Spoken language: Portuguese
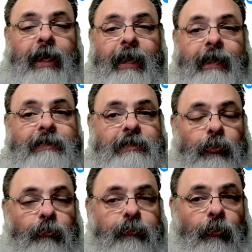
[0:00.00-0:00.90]
é esse
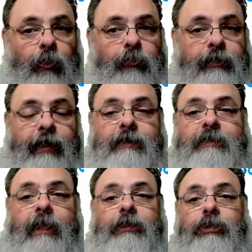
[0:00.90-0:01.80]
o foco deles,
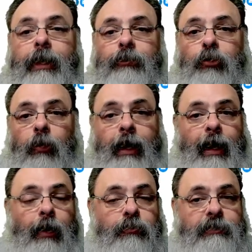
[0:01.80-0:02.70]
é, é
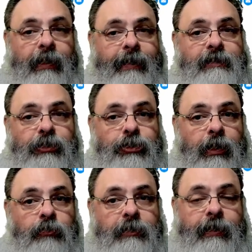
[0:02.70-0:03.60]
trocar o Zelensky, tirar
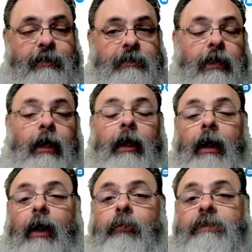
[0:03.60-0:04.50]
o Zelensky.
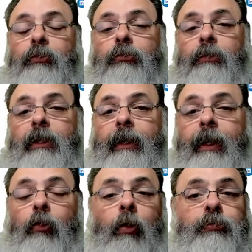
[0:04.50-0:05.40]
A questão toda é,
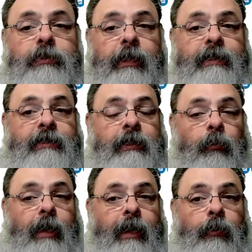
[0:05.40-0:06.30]
como Zelensky não
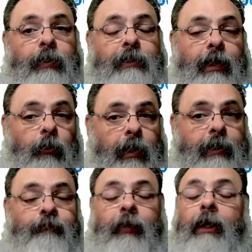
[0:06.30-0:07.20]
caiu até
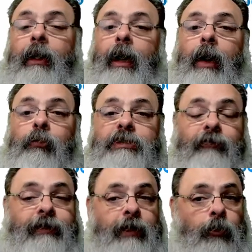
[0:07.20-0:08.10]
agora, a Rússia
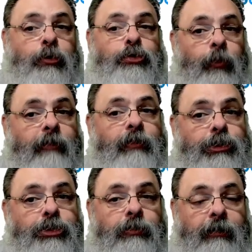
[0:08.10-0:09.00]
vai ter que continuar
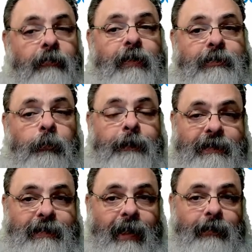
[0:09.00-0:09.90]
investindo na invasão
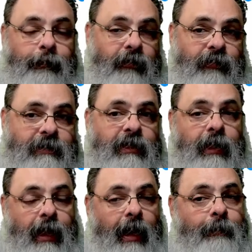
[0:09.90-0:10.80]
pesada para ver se ele
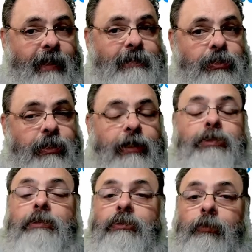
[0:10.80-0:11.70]
cai mais
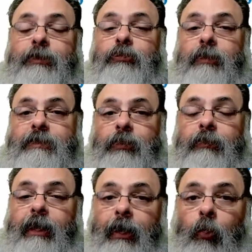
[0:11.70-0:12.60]
adiante. Isso é uma situação
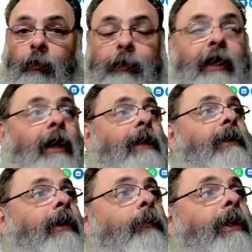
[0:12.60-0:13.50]
que é complicada
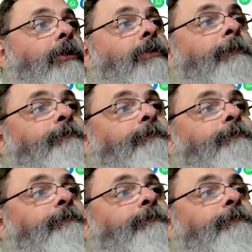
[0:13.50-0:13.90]
realmente.